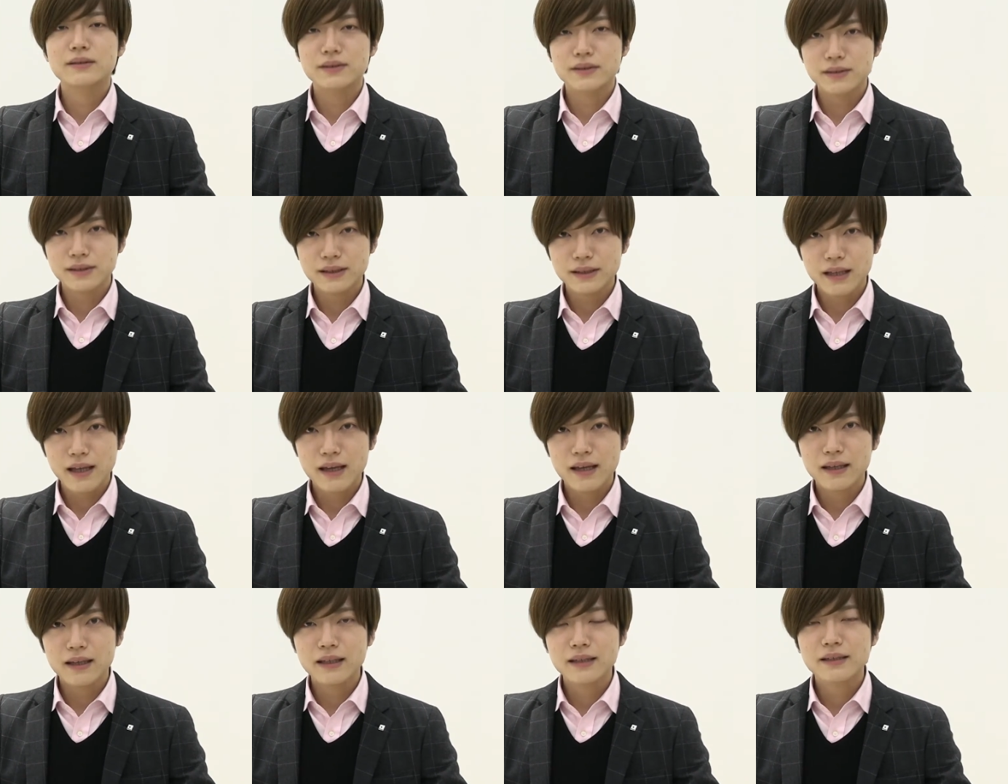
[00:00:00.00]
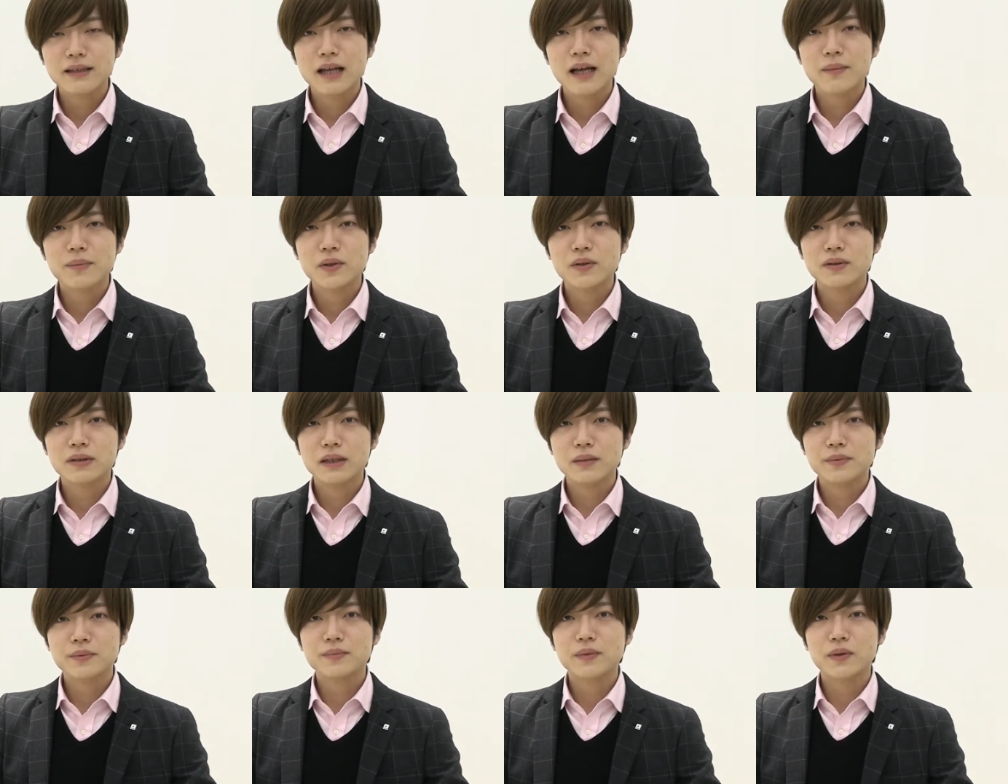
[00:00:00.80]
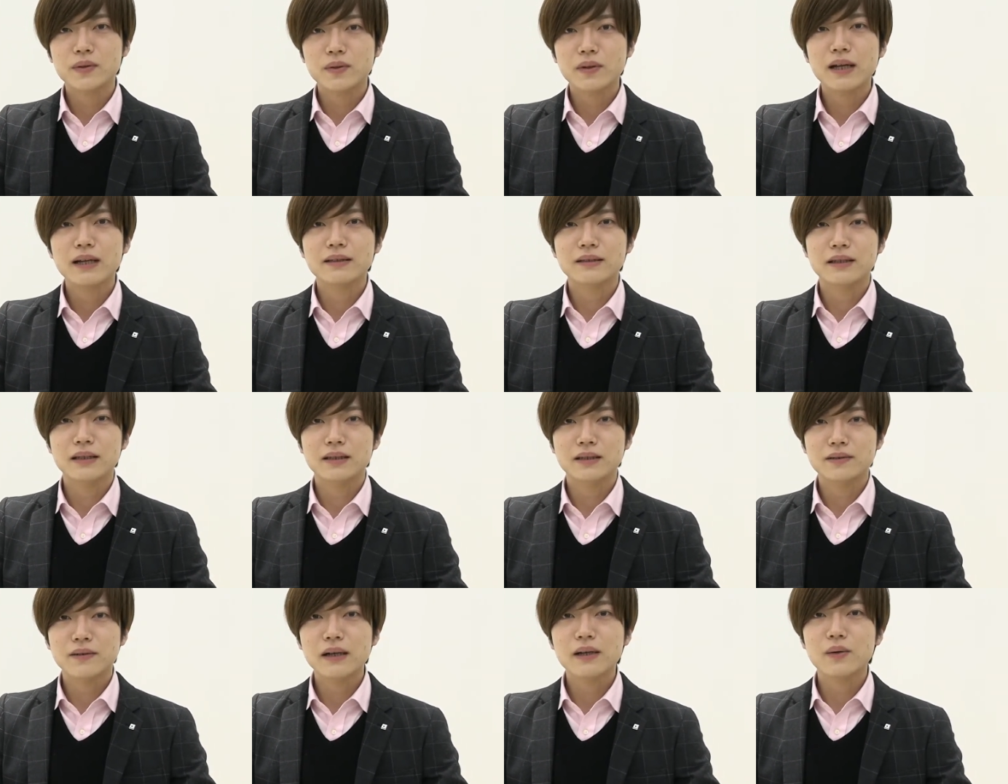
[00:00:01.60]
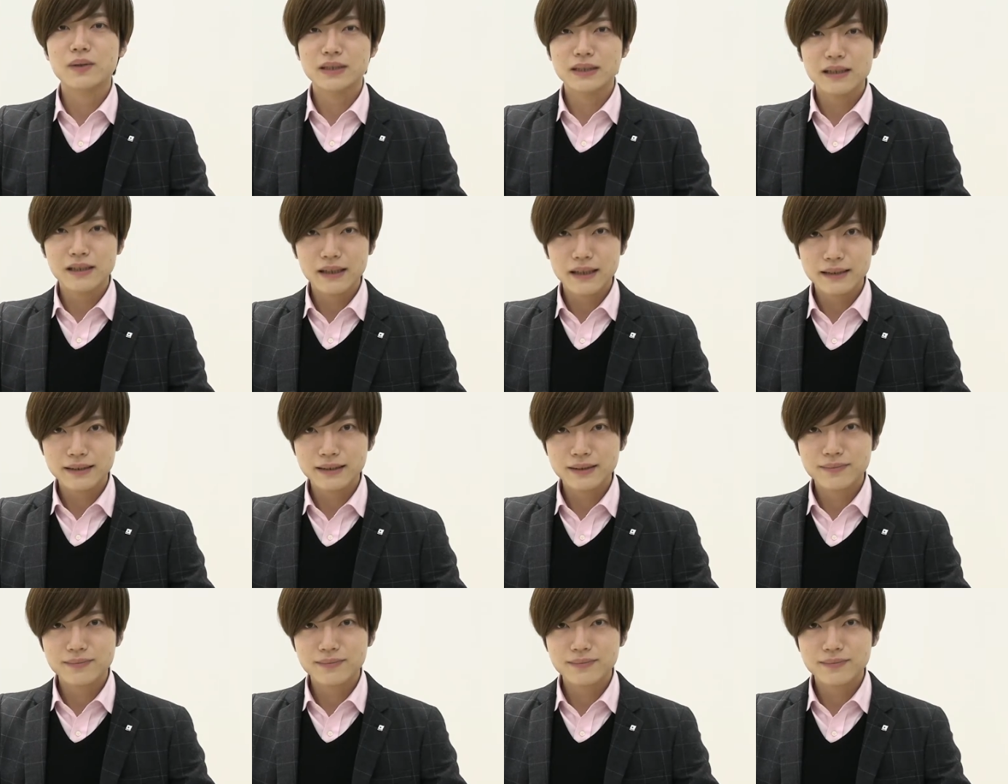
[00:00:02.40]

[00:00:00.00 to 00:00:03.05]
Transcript: 続いてインナービューティー部門のランキングはこちらで